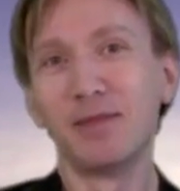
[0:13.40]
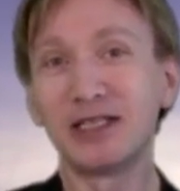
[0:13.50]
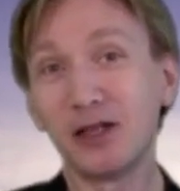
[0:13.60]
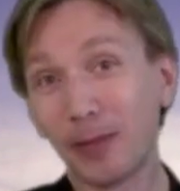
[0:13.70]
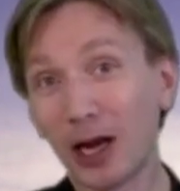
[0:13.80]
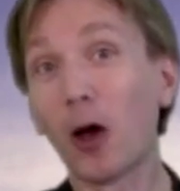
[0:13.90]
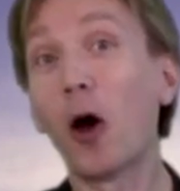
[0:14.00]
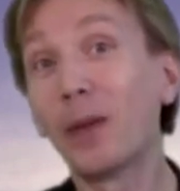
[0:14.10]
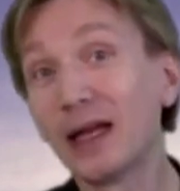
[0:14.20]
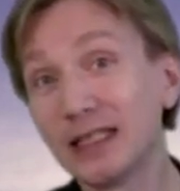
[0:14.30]
Mais c'est normal,
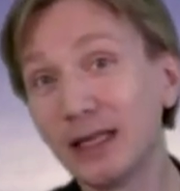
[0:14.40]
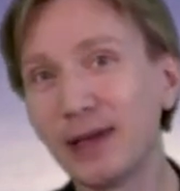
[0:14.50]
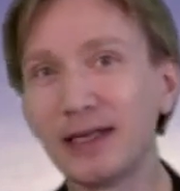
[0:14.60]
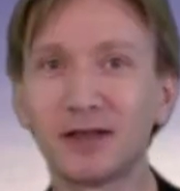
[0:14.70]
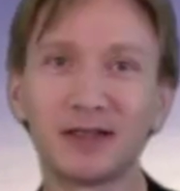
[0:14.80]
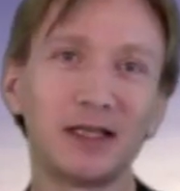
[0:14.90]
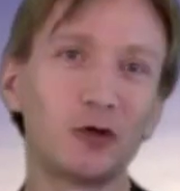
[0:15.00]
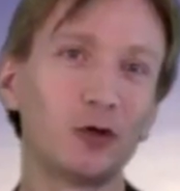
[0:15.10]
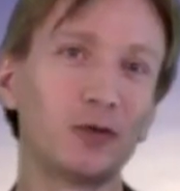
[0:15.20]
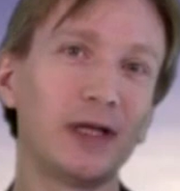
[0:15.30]
en principe, il est censé
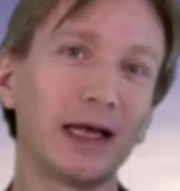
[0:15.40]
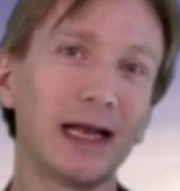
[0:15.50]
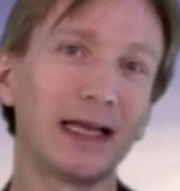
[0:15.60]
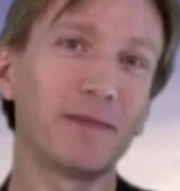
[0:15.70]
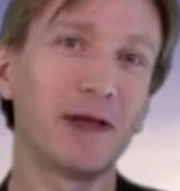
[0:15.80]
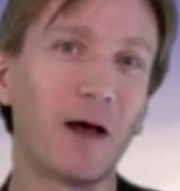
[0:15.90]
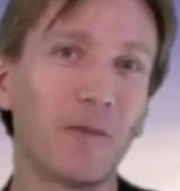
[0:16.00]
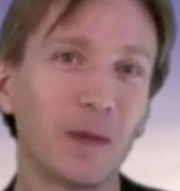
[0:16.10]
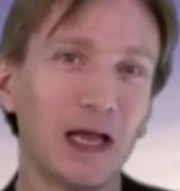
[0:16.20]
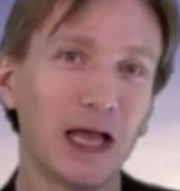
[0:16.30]
être debout derrière la
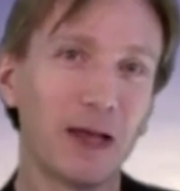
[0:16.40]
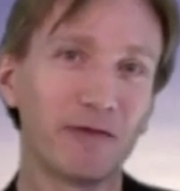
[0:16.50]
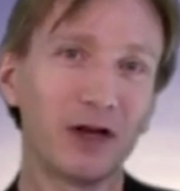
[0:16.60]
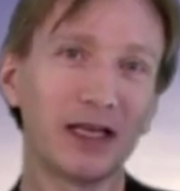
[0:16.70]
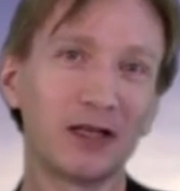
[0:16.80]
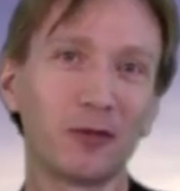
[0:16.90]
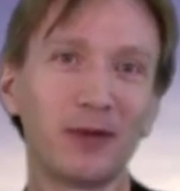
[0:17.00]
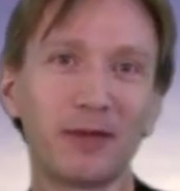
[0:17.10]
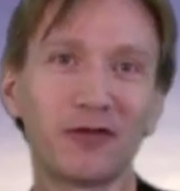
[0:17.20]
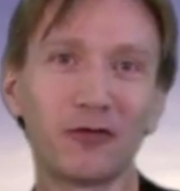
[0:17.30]
caméra. Et eh bien voilà qui
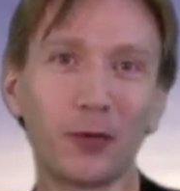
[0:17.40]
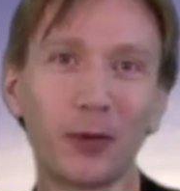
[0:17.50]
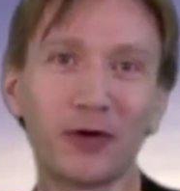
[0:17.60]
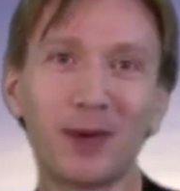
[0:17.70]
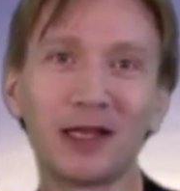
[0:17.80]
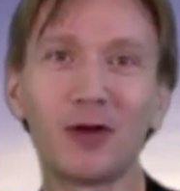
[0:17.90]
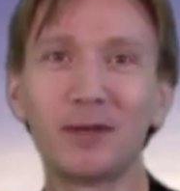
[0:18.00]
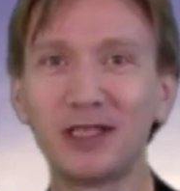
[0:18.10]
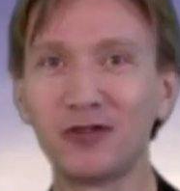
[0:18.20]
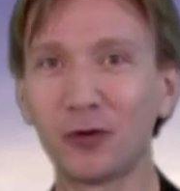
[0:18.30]
tombe bien, puisque je vous propose maintenant
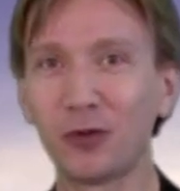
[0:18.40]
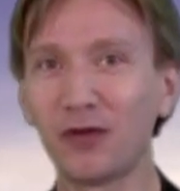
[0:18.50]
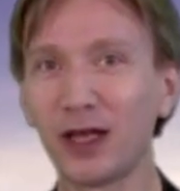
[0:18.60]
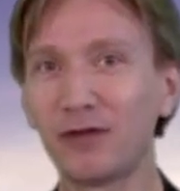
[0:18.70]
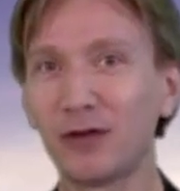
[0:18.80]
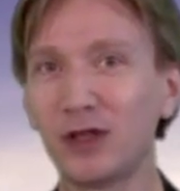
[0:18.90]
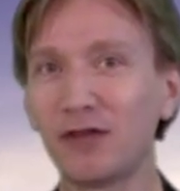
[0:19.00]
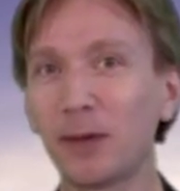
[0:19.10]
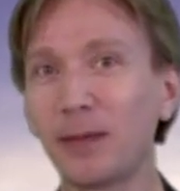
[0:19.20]
un petit jeu pour vérifier que vous n'avez